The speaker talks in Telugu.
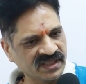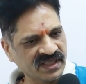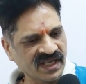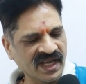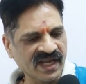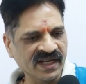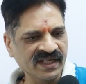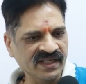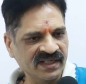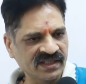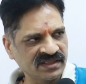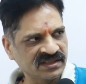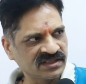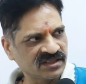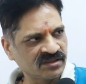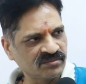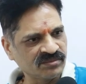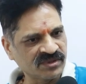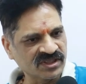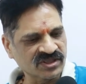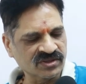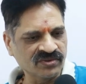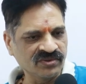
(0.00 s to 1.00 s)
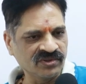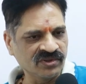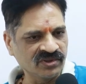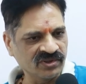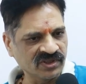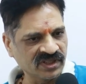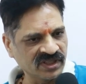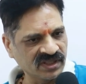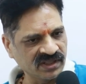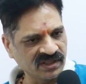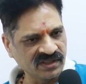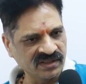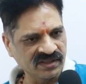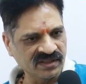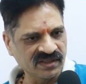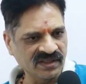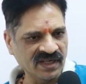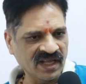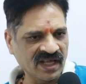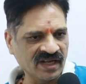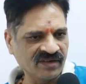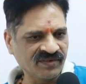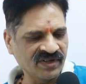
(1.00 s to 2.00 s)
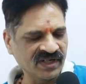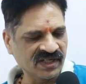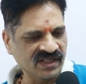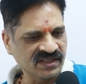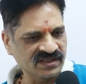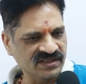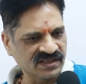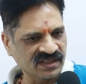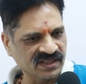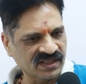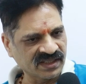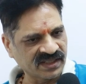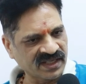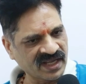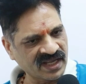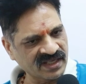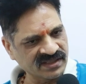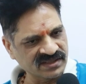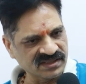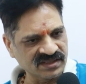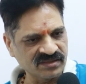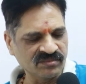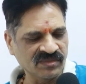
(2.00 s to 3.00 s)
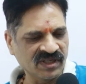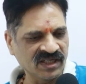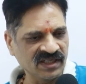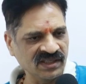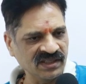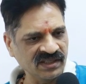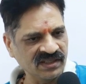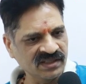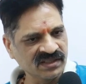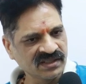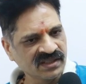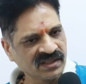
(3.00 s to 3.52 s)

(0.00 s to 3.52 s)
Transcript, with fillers: గ్యాంగ్ అనే సినిమా స్టూడియో జ్ఞానవేల రాజా గారు గ్యాంగ్ సినిమాని